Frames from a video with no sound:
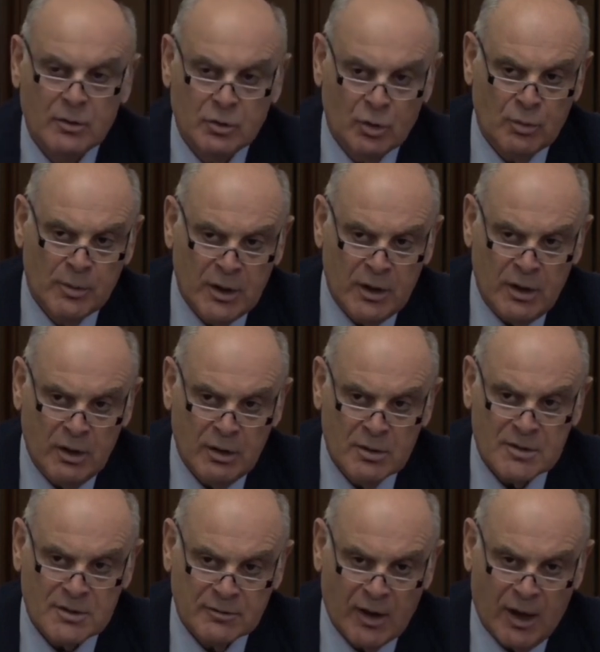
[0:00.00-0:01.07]
То мы
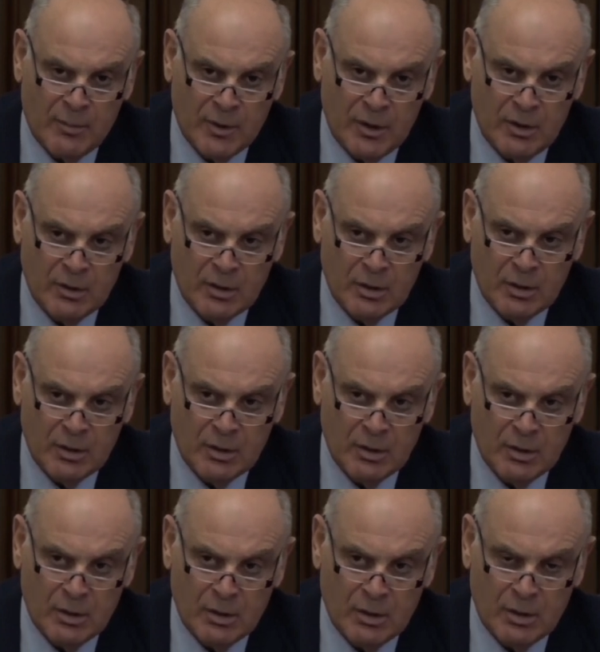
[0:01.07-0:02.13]
с вами
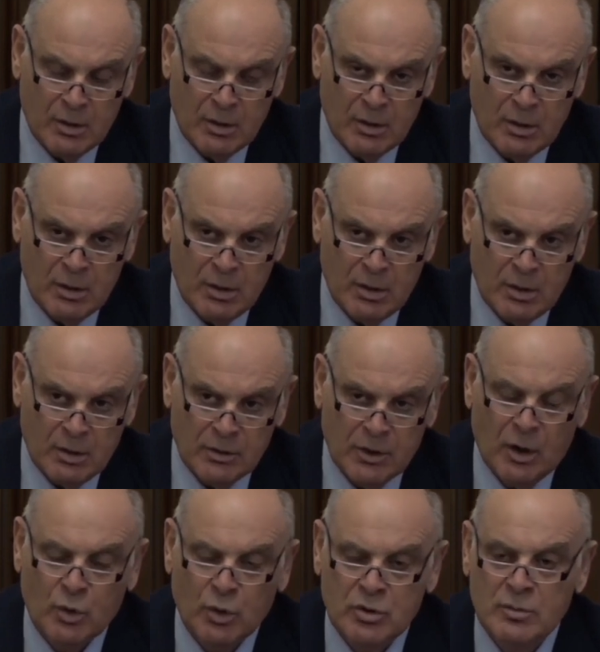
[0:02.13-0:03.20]

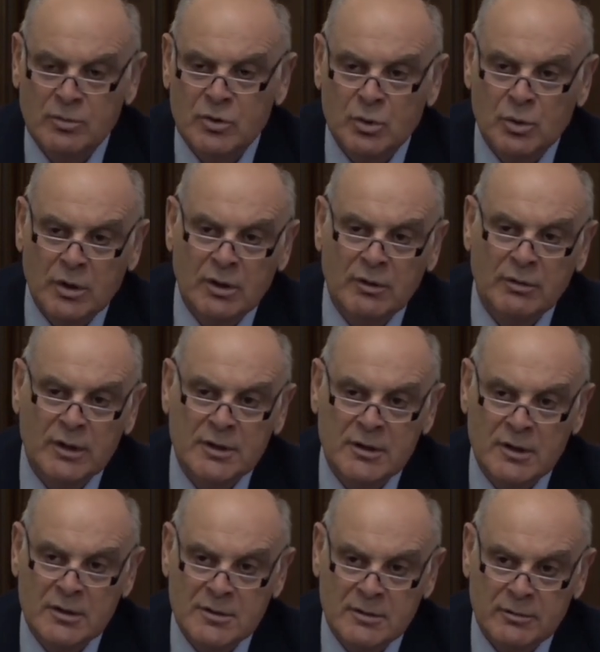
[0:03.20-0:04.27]
находим других
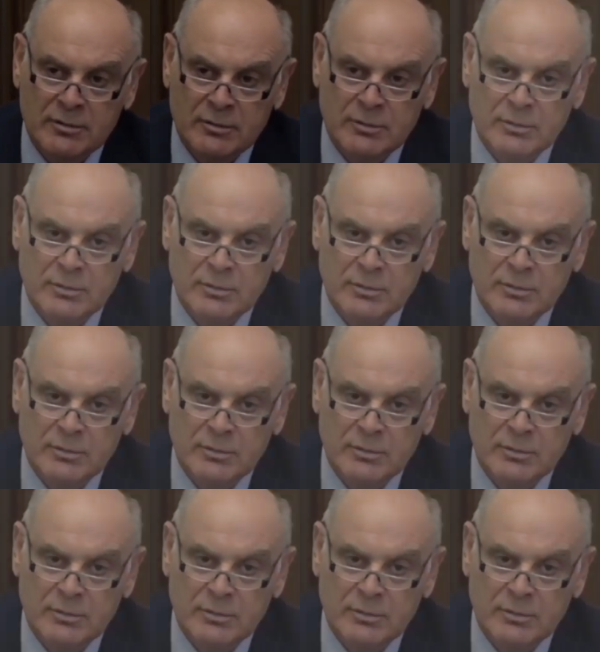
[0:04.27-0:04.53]
владельцев.